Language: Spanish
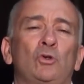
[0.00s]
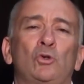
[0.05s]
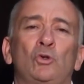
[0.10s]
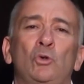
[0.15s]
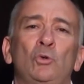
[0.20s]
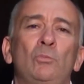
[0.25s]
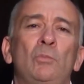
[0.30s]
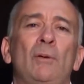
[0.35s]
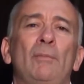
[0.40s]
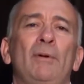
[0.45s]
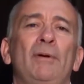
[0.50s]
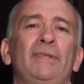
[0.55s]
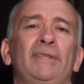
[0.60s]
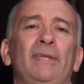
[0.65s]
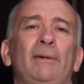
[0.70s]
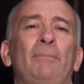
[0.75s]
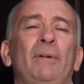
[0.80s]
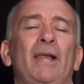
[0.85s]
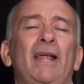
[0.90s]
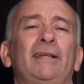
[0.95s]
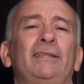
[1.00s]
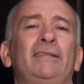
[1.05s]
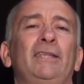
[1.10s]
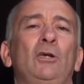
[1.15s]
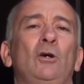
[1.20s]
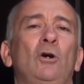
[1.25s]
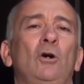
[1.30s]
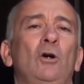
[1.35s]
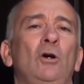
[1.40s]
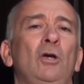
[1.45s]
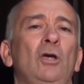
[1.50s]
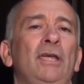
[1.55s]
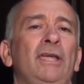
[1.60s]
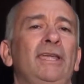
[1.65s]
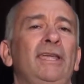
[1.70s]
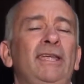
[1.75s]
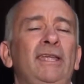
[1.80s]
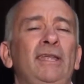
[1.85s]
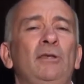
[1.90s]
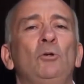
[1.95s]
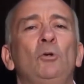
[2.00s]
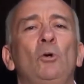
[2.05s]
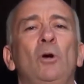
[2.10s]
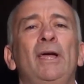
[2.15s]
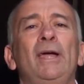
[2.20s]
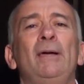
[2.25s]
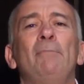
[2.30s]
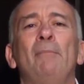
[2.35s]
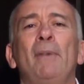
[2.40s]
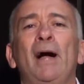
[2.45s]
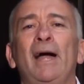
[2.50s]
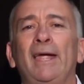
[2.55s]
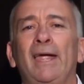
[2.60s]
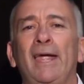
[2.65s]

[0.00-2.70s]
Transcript: sumamente práctico y no es más